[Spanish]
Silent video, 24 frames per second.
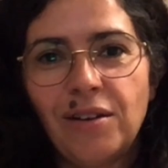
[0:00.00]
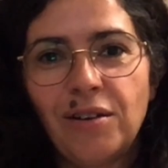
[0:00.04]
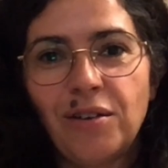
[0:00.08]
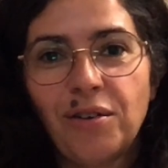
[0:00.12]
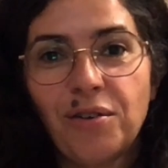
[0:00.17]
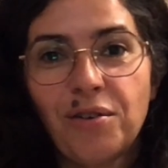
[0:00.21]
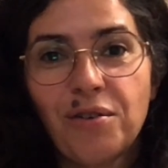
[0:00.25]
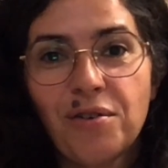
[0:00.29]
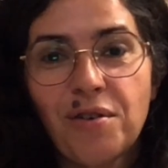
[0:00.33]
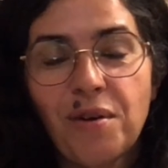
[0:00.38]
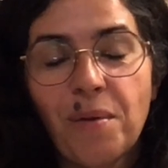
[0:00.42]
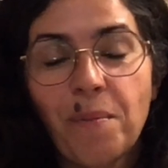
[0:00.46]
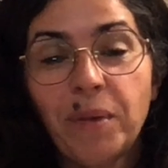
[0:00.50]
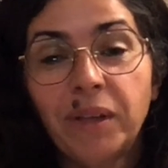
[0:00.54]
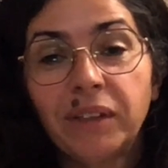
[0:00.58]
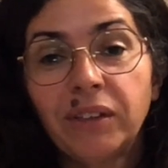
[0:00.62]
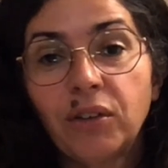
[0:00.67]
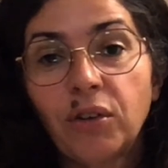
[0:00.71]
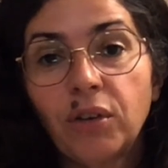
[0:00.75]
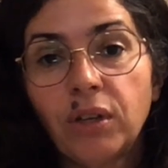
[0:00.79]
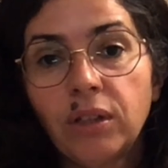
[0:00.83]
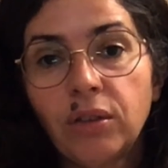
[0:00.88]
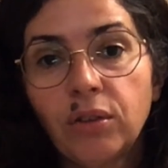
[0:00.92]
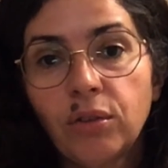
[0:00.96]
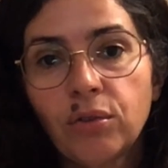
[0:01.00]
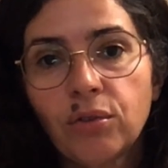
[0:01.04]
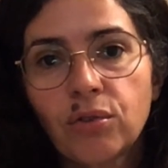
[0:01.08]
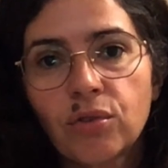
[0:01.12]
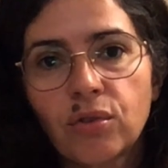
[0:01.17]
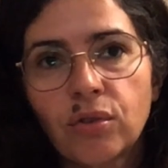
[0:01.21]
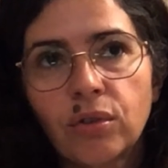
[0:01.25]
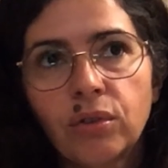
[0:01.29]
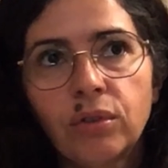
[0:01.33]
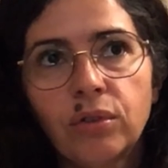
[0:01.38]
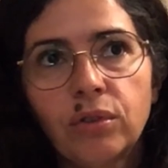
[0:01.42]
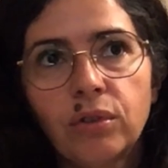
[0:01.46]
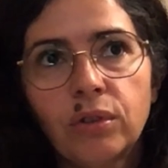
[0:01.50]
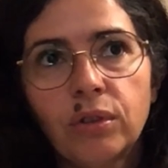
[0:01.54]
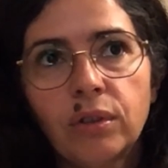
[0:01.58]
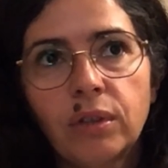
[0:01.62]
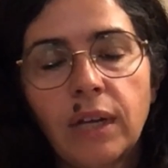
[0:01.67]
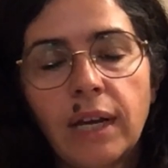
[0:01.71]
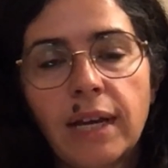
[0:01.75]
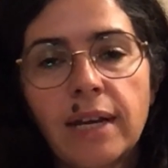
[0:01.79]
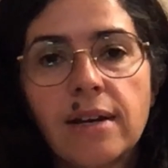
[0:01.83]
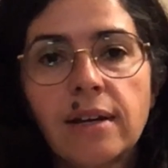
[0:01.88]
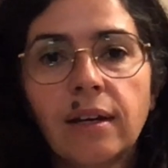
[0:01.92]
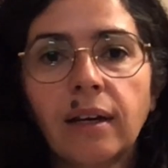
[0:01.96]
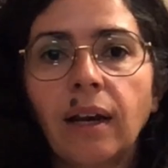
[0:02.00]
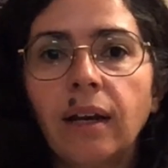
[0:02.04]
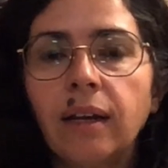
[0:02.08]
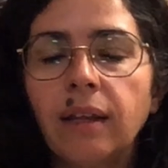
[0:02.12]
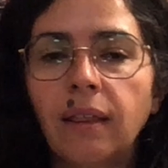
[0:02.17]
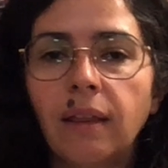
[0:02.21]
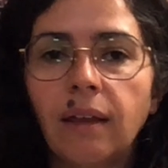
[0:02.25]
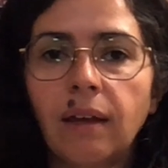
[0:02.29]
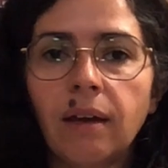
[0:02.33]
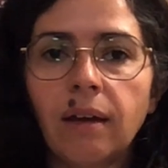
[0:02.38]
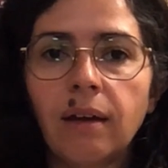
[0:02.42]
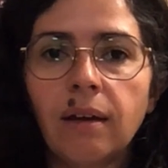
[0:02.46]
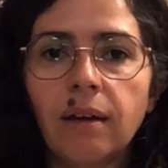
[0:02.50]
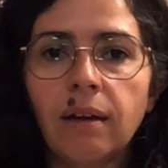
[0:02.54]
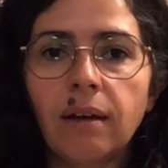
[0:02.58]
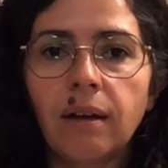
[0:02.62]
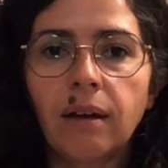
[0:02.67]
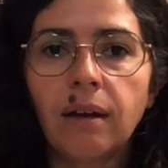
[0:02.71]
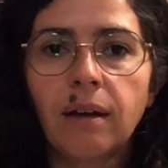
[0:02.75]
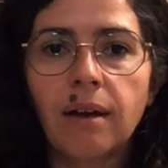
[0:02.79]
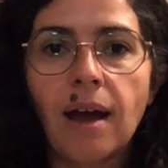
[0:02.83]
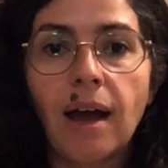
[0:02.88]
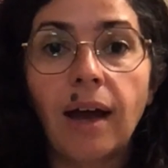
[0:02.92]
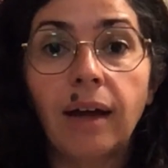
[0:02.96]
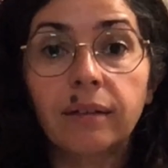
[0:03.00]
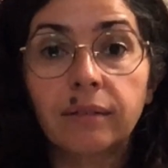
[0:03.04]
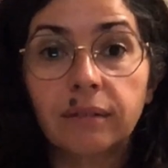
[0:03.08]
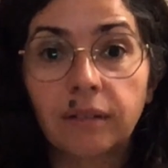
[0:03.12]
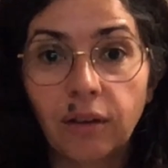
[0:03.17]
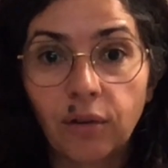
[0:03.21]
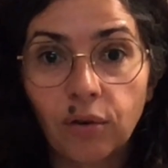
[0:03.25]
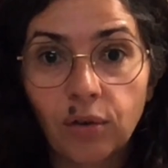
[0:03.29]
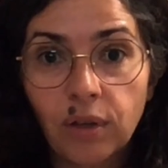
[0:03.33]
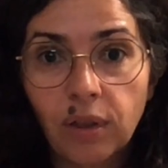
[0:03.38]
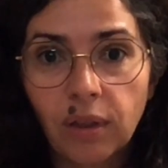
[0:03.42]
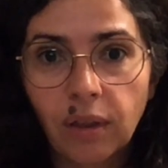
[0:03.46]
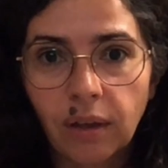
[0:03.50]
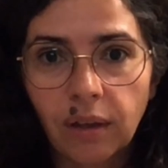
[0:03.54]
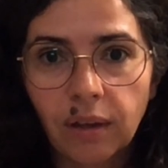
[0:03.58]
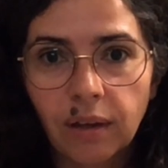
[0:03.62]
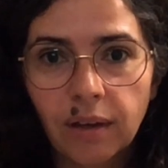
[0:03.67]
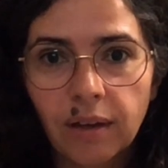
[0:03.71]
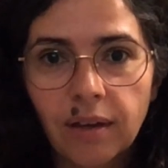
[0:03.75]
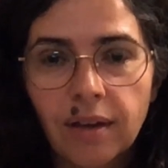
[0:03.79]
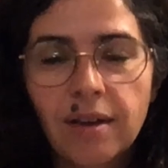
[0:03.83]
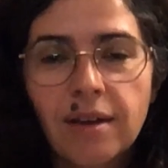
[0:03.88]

Los meteoritos son en realidad asteroides.